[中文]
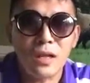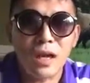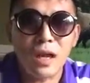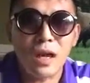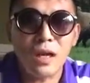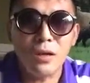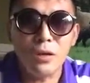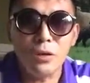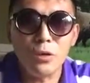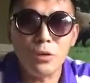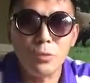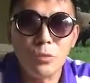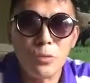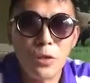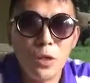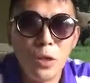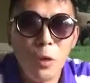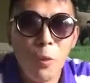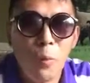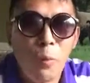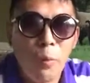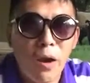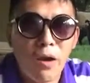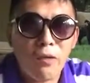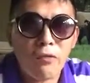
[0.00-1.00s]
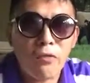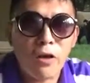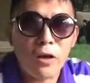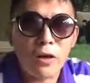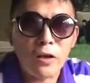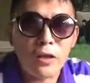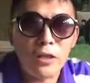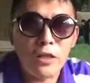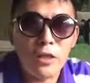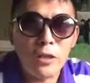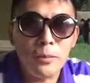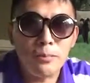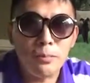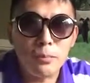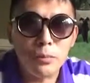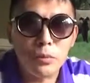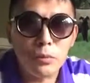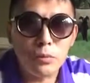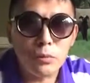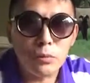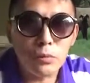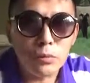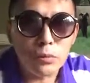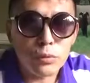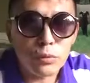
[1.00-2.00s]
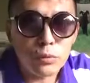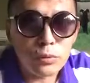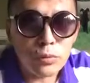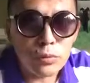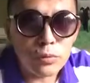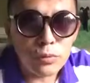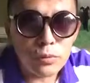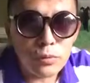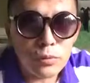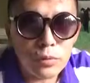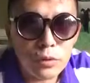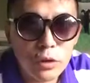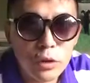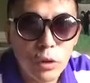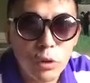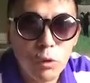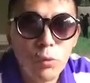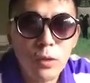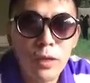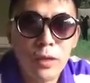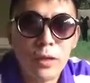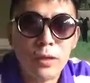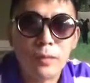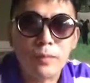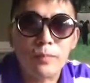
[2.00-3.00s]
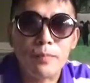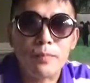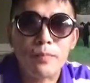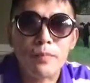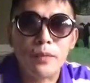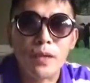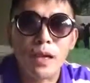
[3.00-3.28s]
他又没有办法一步就位。